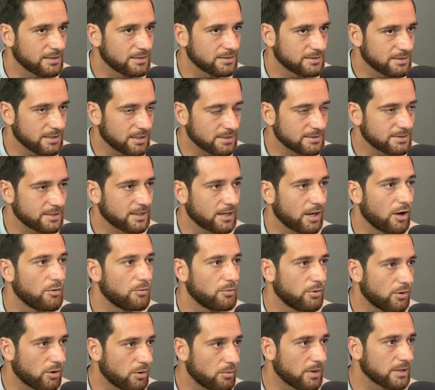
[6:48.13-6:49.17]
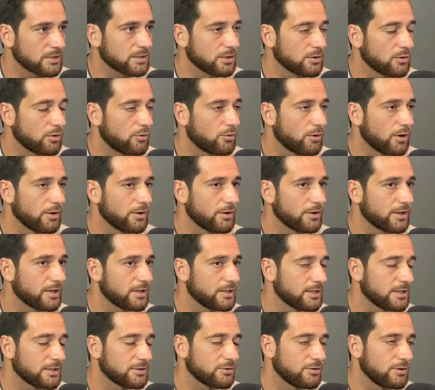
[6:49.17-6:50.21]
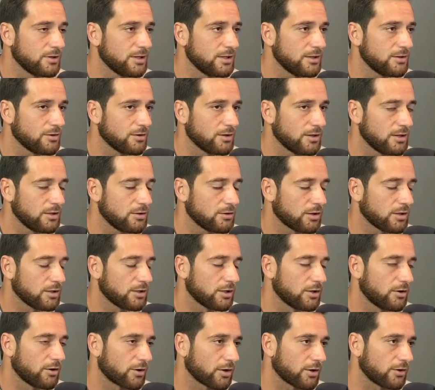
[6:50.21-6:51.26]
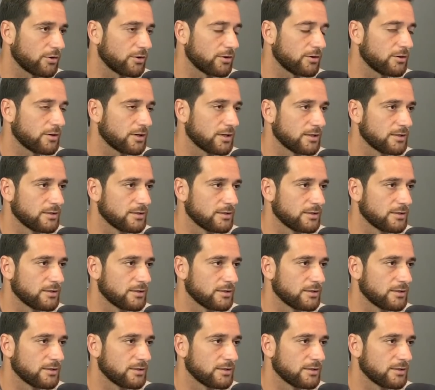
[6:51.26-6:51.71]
se ha acercado un poco más a los jugadores y eso es lindo, es lindo que te lo reconozcan.